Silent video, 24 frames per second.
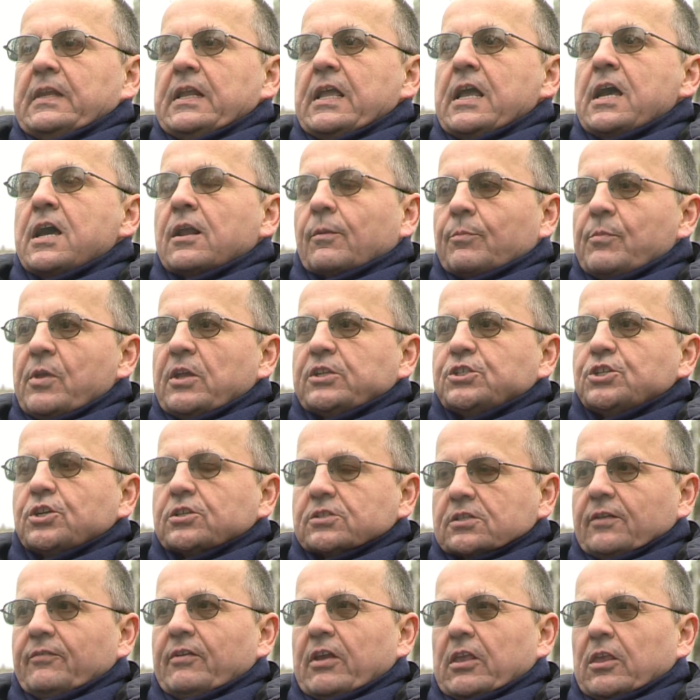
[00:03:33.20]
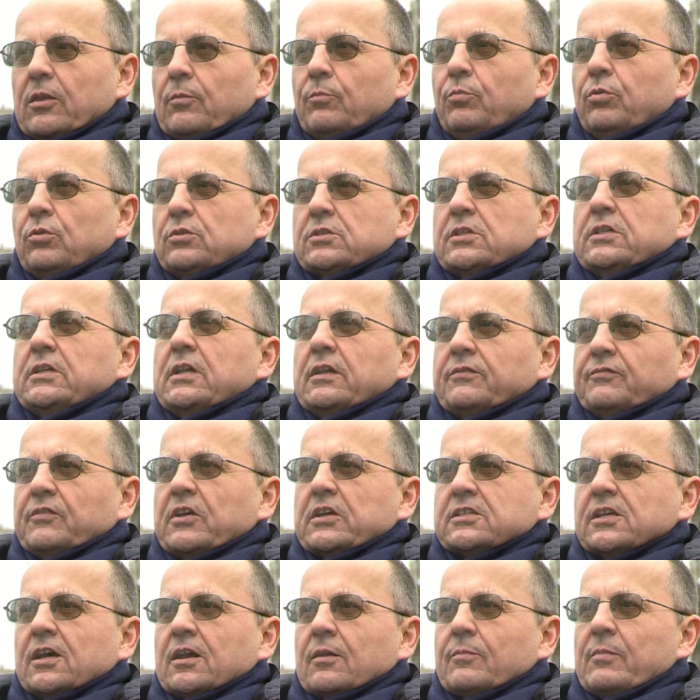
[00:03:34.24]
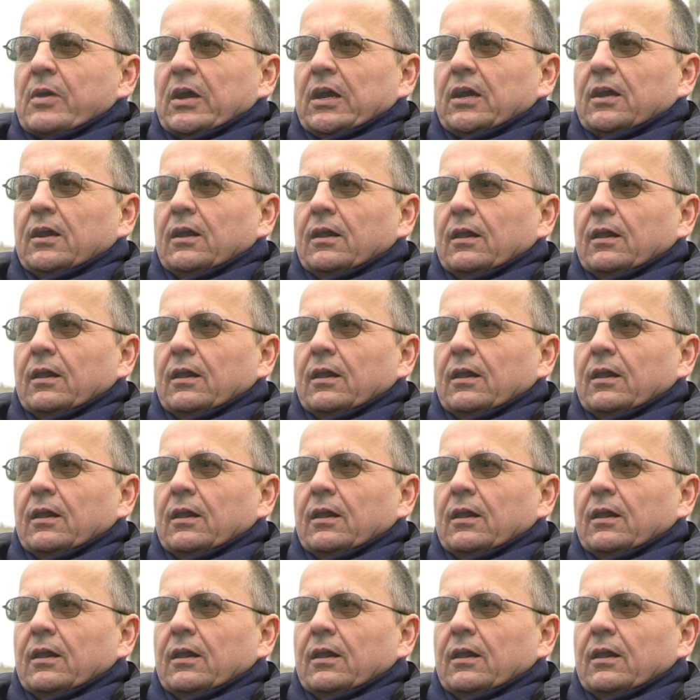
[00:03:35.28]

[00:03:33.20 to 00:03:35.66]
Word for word: Армия Чехословакии будет сидеть в казармах.